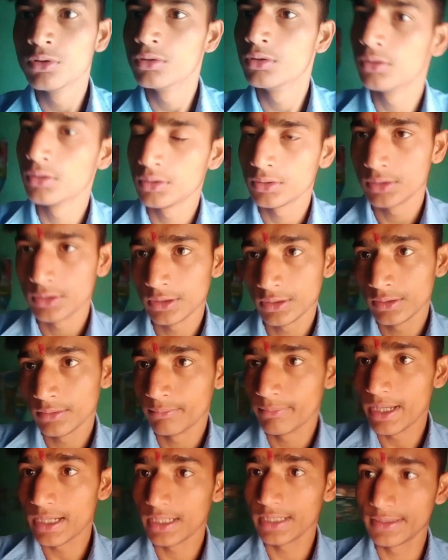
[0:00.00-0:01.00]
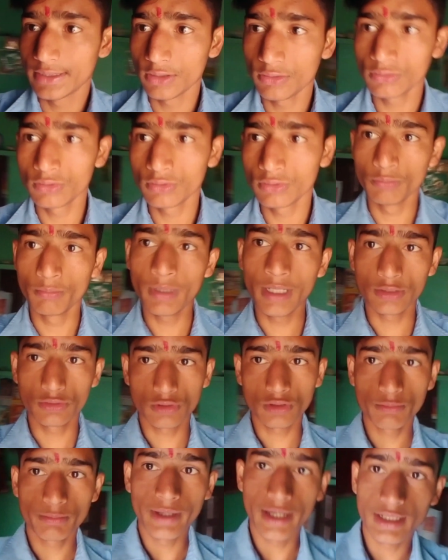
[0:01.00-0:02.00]
हूँ बैग लेता हूँ रूम में आ
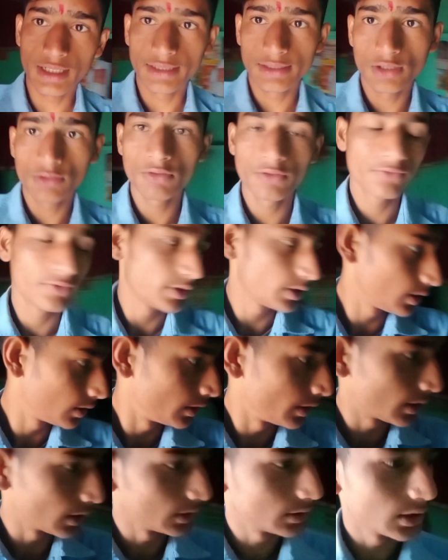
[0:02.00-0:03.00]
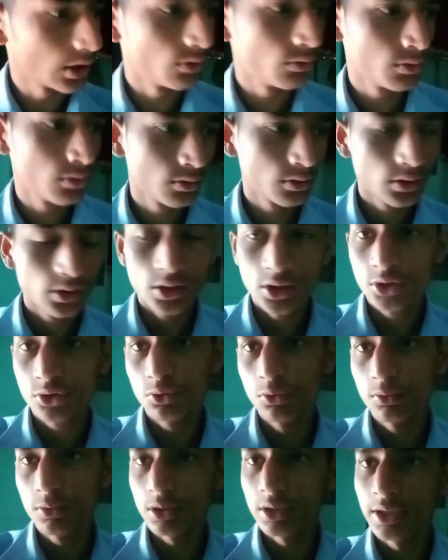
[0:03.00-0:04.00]
चुका हूँ बैग लेता हूँ और फिर निकलता हूँ
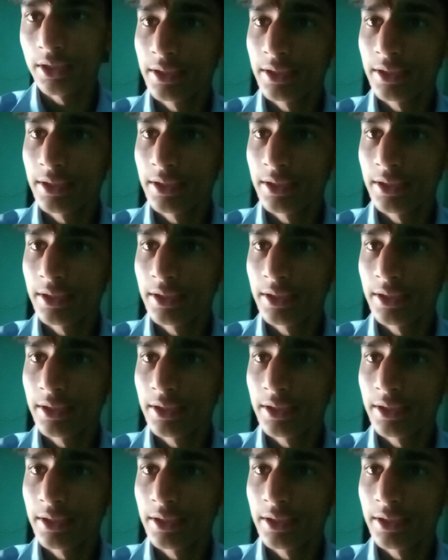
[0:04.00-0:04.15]
स्कूल के